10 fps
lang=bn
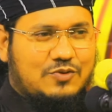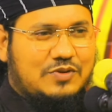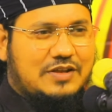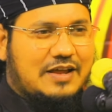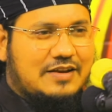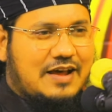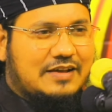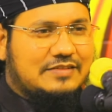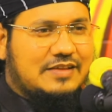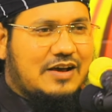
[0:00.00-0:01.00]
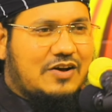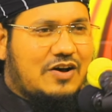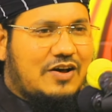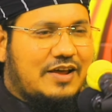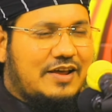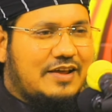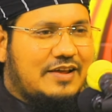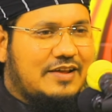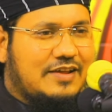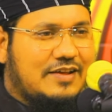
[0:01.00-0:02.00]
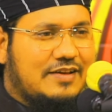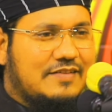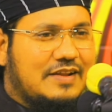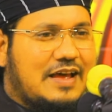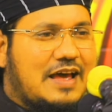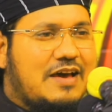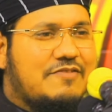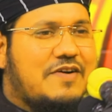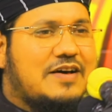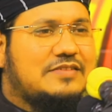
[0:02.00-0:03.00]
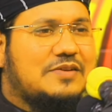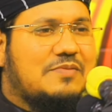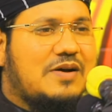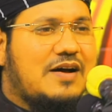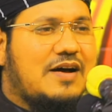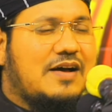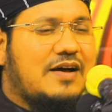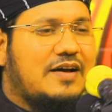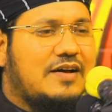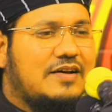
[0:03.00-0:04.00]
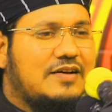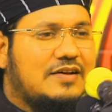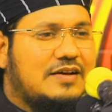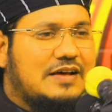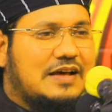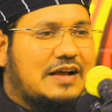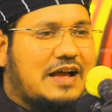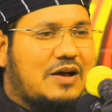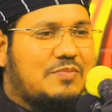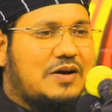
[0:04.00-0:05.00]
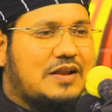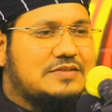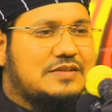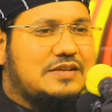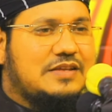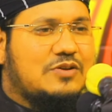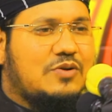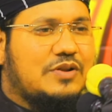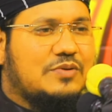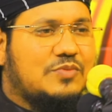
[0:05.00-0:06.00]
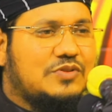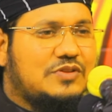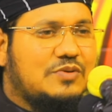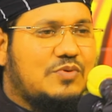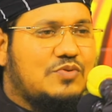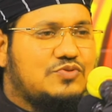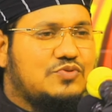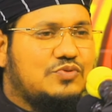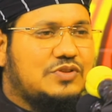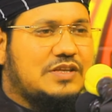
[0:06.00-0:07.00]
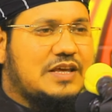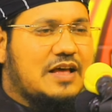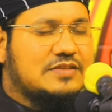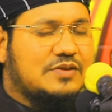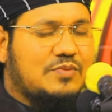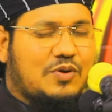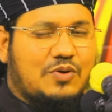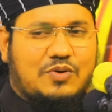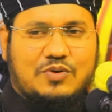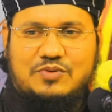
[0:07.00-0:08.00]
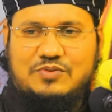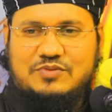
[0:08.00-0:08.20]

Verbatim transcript: ডুইকা ডাক দিয়া কয় হ্যাঁ ফাতেমা খাবার আছে নি ঘরের মধ্যে মৌজুদ কি আছে বলো